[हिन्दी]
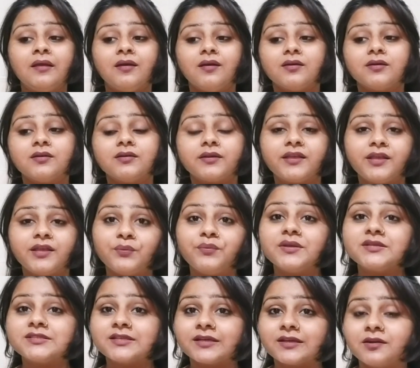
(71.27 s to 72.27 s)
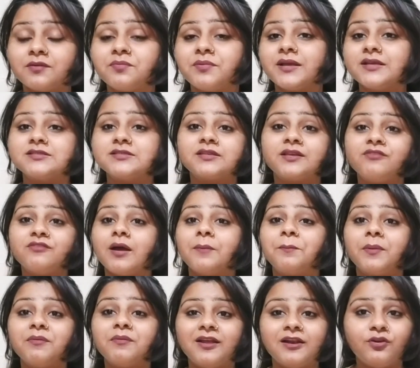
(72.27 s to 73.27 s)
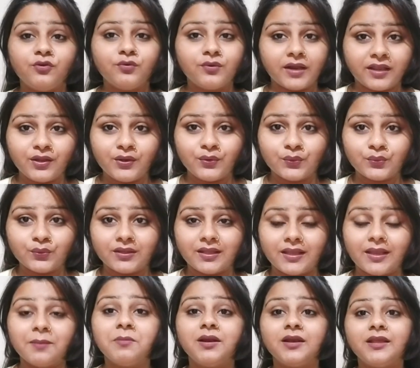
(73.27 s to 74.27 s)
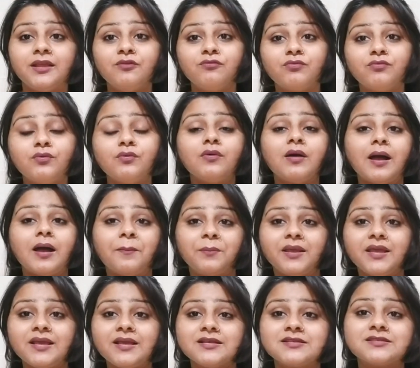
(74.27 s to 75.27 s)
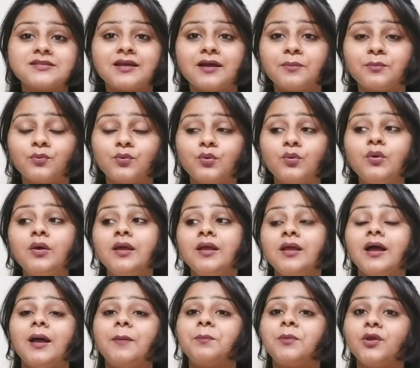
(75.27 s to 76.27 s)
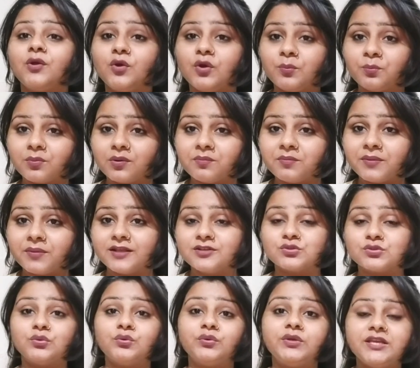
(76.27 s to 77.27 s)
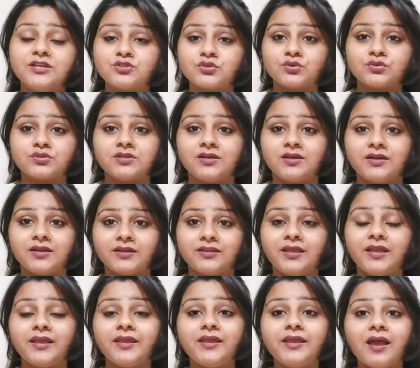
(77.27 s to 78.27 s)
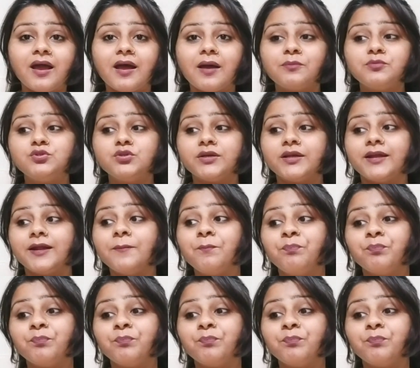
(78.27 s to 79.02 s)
किए हुए सेक्रीफाइस की वहाँ पे वैल्यू नहीं होती है बल्कि वो आपके इस काम को आपके कॉम्प्रोमाइज़ को ये सोचने लगती है कि आप जो है